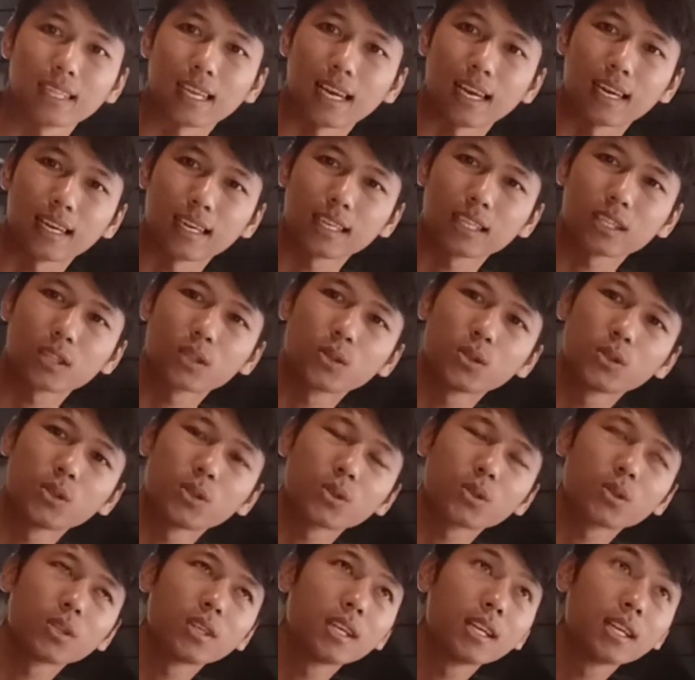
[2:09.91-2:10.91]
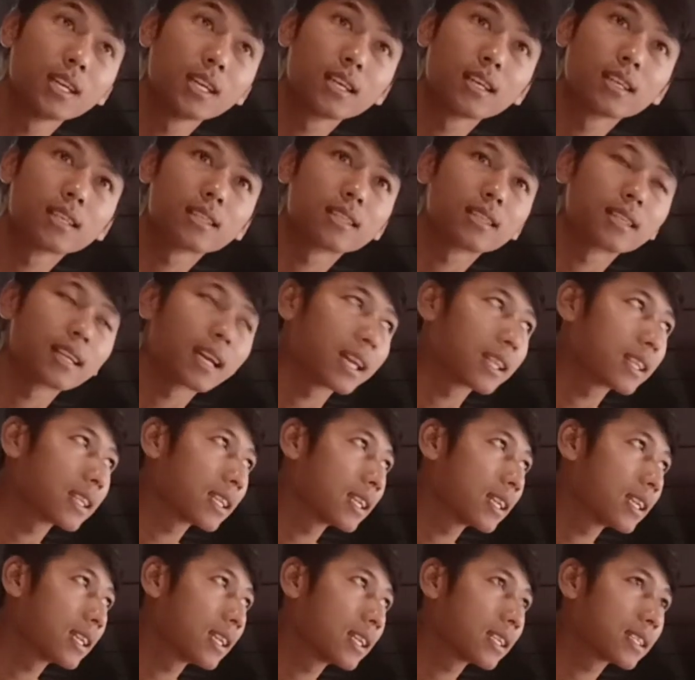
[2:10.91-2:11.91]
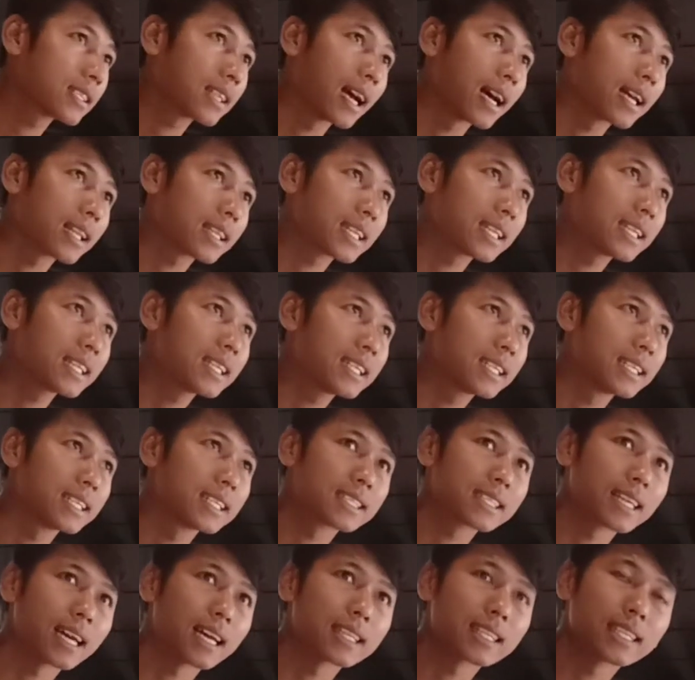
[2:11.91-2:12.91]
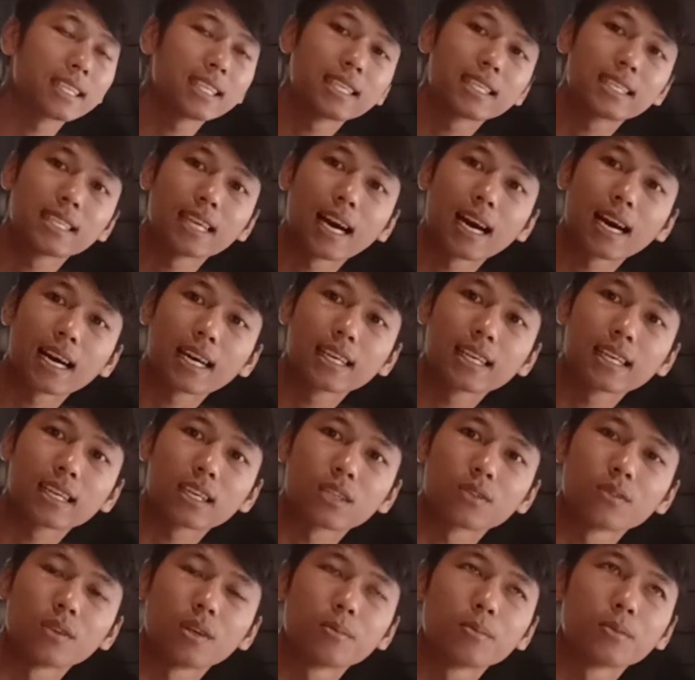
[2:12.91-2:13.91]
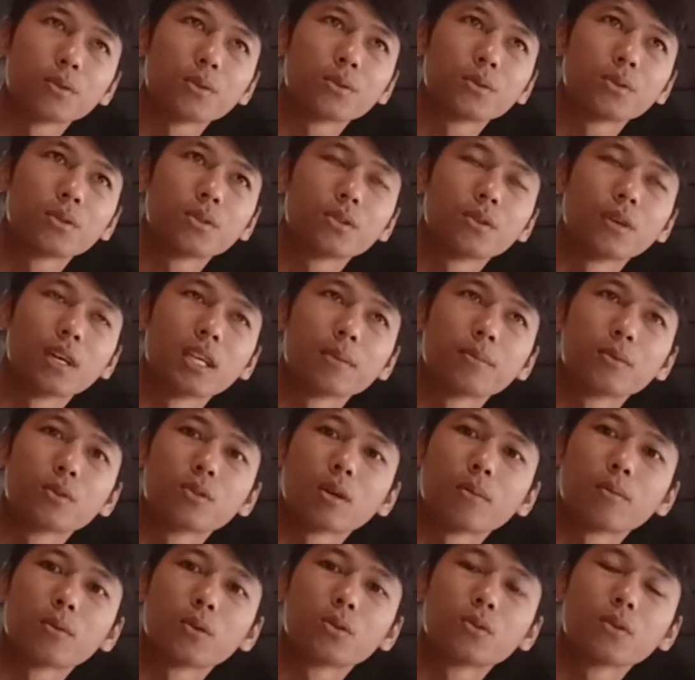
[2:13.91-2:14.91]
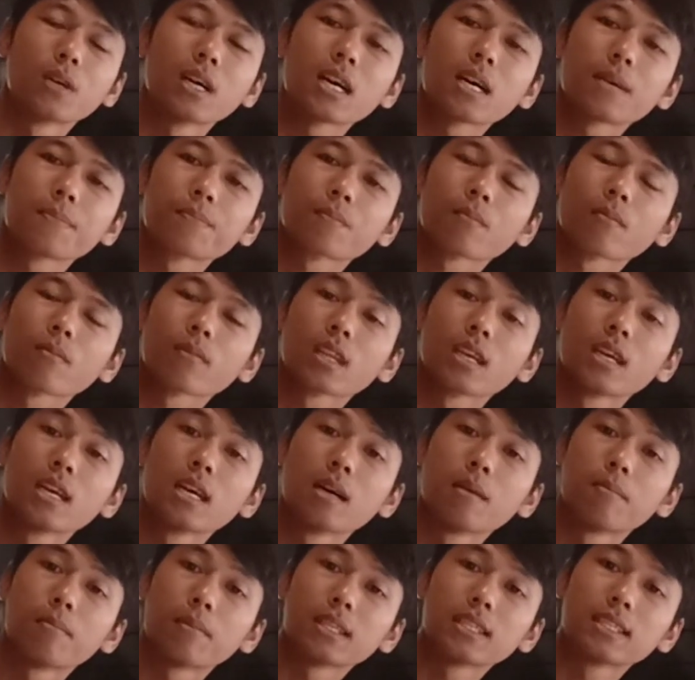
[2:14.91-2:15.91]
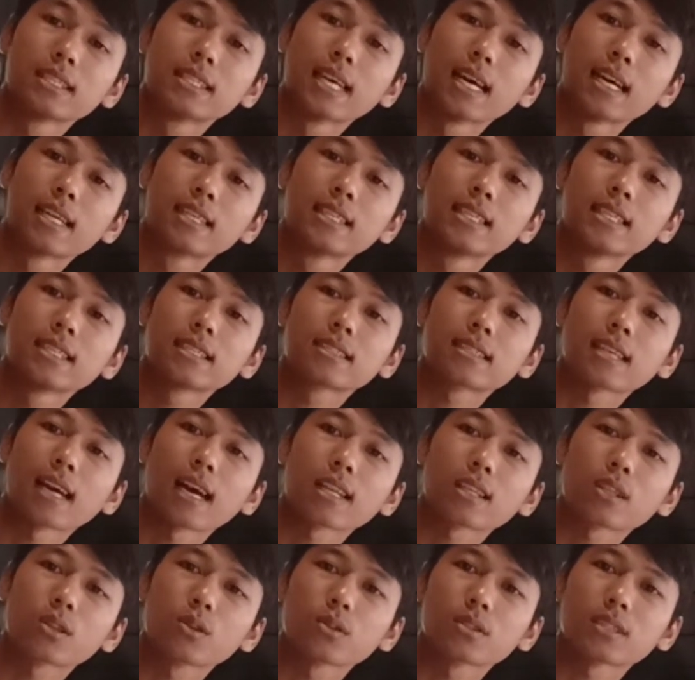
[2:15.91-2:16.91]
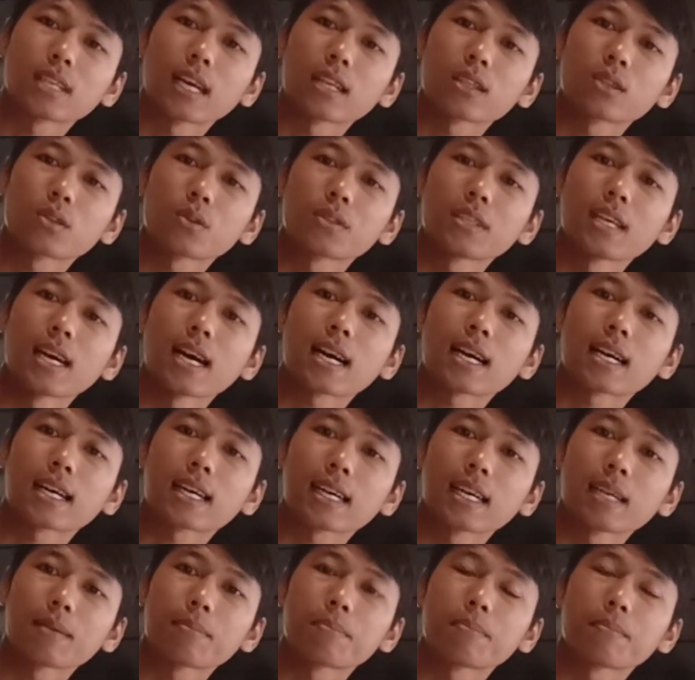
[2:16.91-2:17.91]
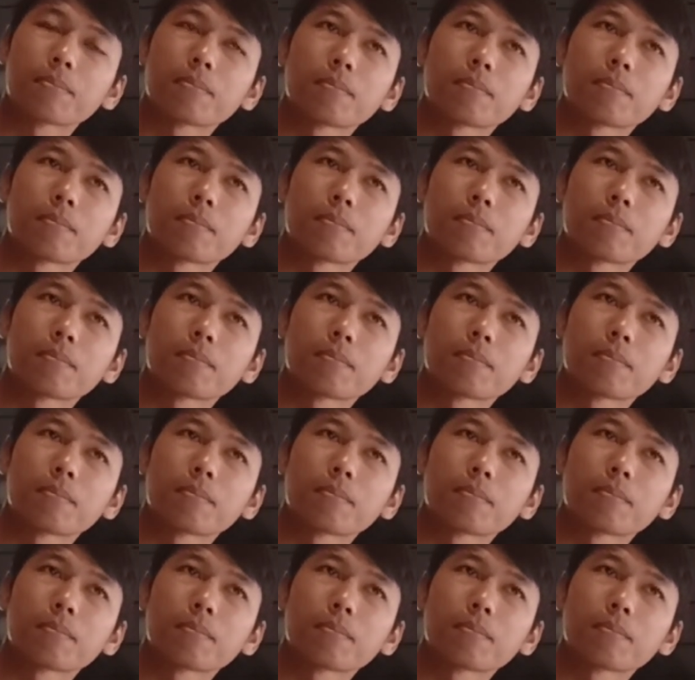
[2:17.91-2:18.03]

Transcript: Nah, itu nanti saat ini, saat ini di akhir 20, 2022 menjadi satu-satunya klub